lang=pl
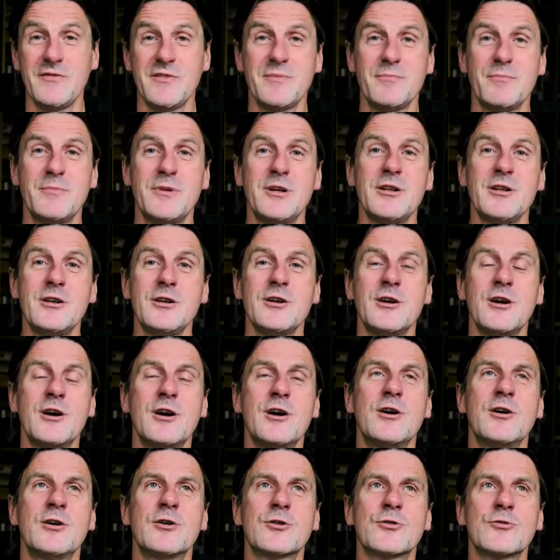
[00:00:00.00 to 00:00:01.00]
byli
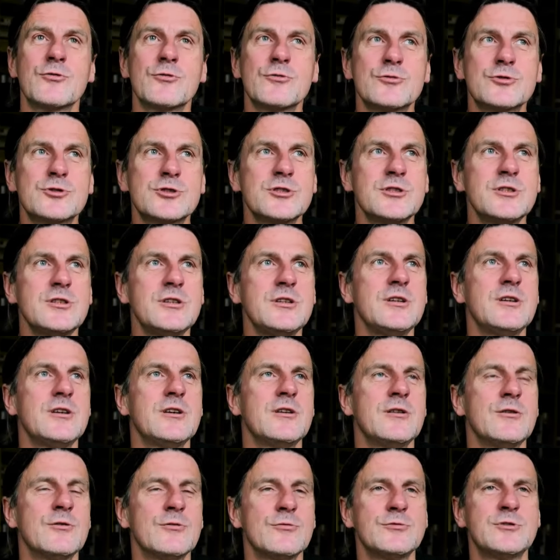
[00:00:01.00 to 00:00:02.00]
różni
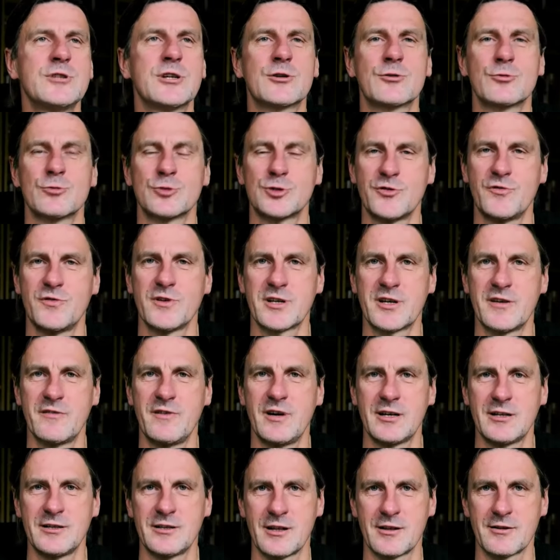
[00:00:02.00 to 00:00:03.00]
ludzie, którzy
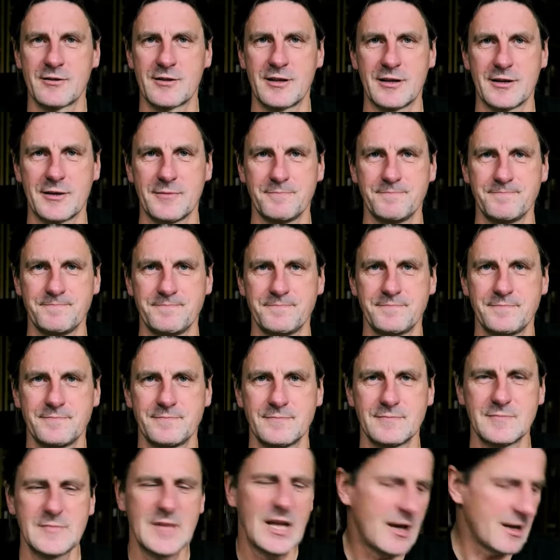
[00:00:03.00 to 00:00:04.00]
wygrywali na loterii.
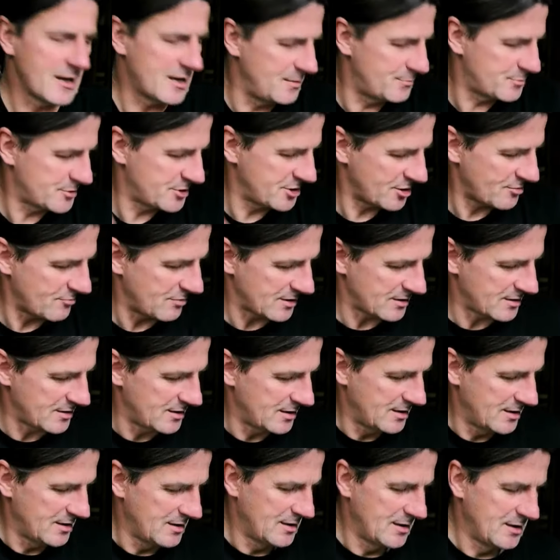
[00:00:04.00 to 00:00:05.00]
Taki przykład
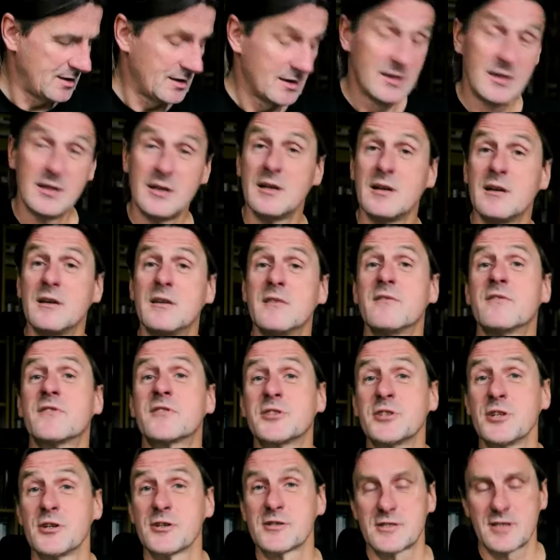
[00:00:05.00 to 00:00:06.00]
w
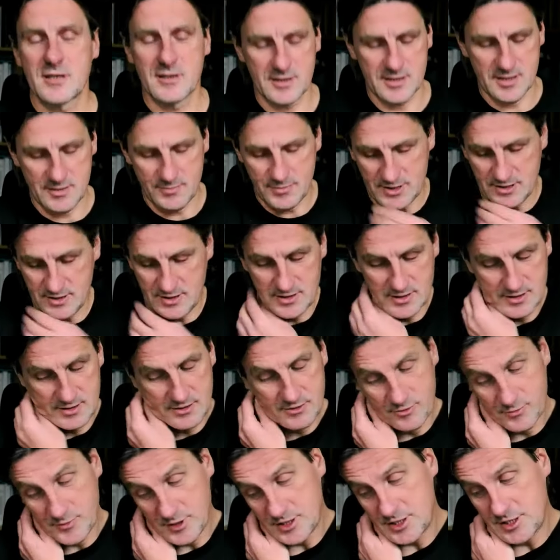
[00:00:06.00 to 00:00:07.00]
książce go sobie
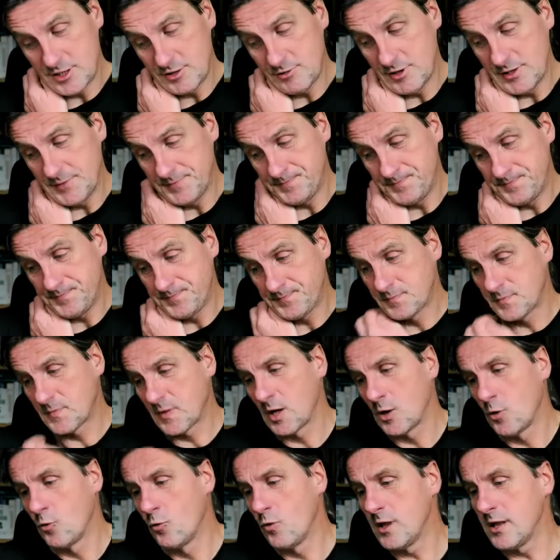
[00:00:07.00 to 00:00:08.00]
umieściłem.
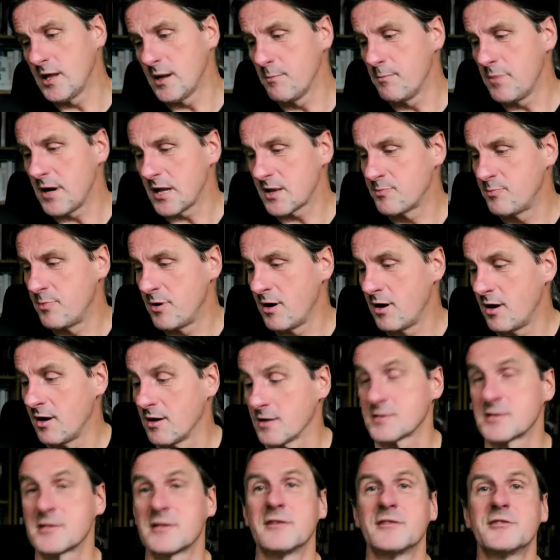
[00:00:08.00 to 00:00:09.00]
William Bad
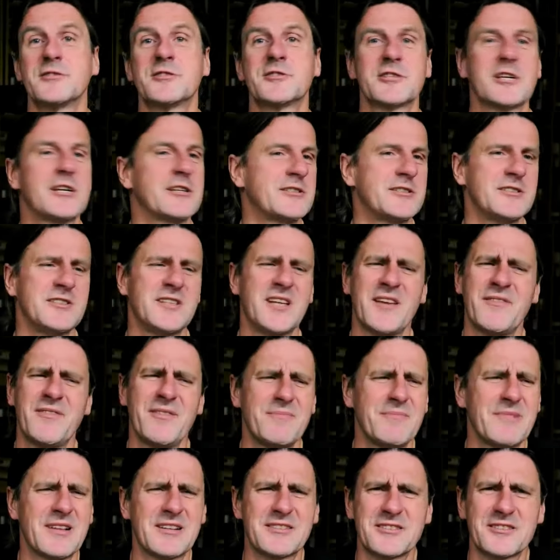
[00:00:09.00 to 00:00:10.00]
Post III. Nie wiem,
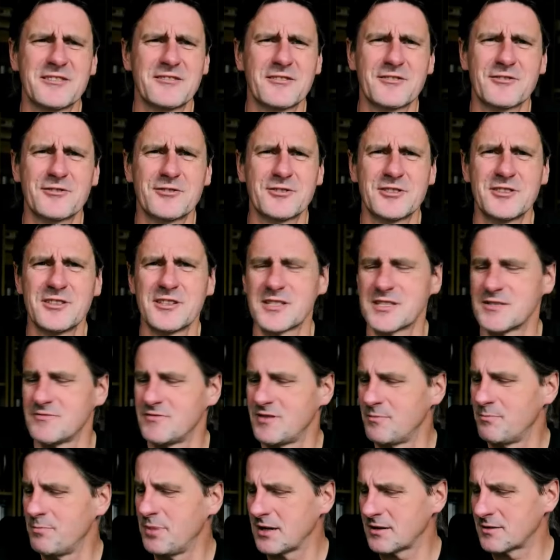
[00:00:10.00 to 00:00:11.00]
dlaczego ktoś się nazywa
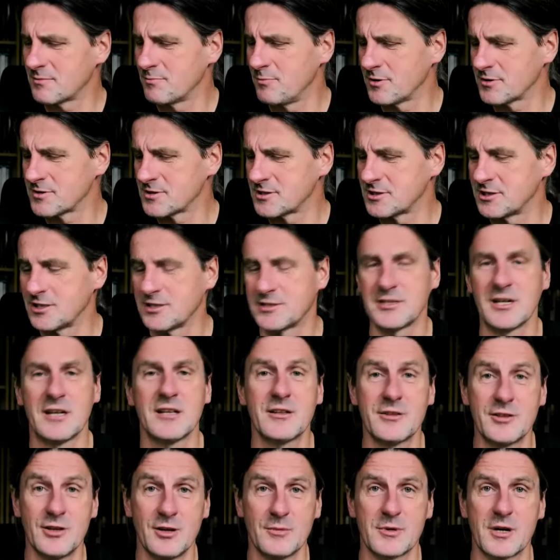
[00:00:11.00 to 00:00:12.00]
Bad Post III, ale
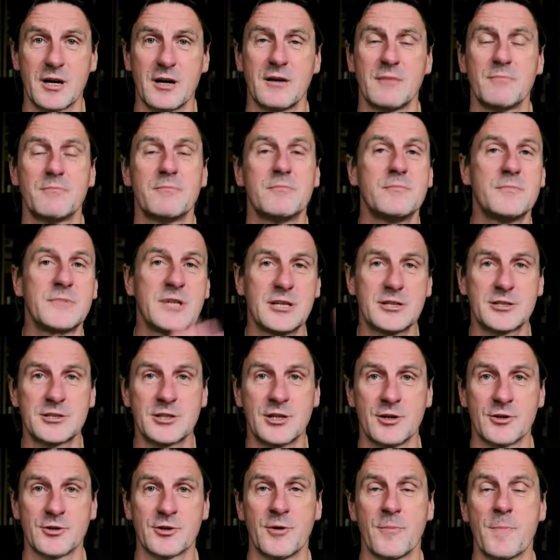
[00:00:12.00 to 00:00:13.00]
dobra, mniejsza
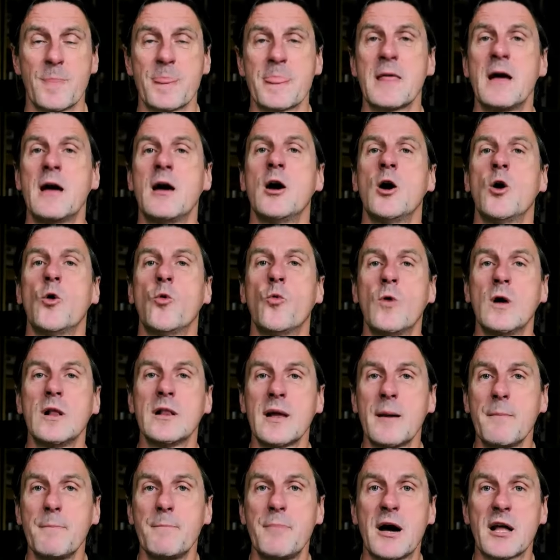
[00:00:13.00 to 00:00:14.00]
o to.
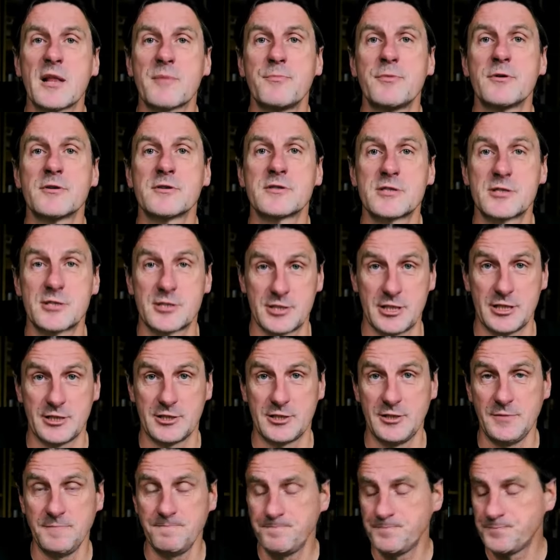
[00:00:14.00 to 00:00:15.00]
William Bad Post
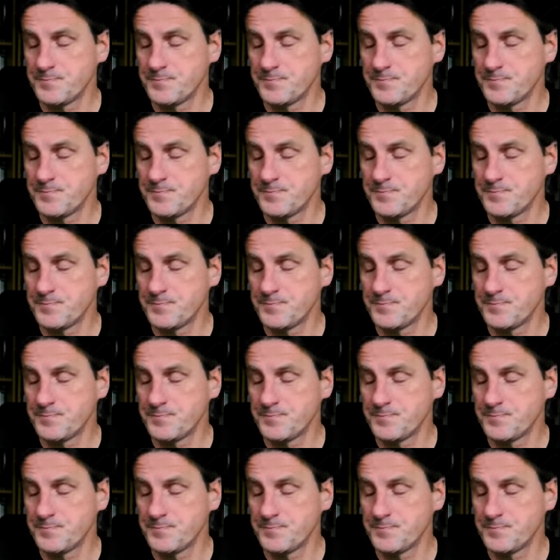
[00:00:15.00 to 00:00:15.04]
III